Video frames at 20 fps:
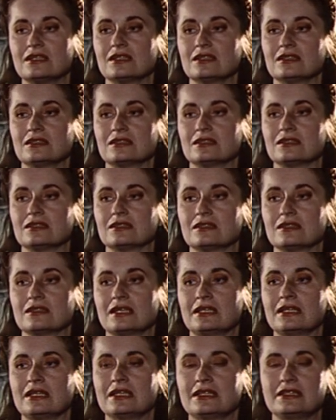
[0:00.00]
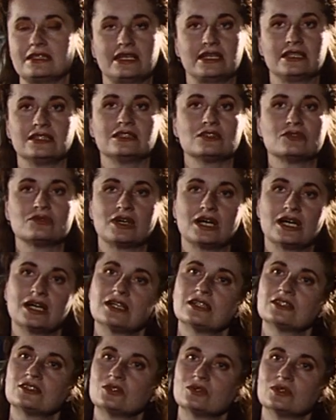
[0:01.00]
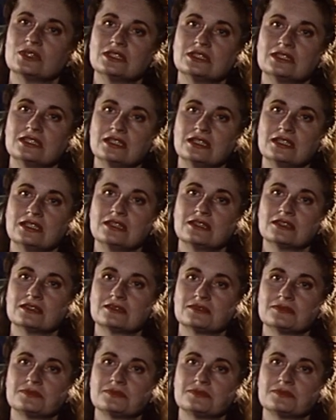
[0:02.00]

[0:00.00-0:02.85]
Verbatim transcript: äh, eine latente Verachtung entgegen.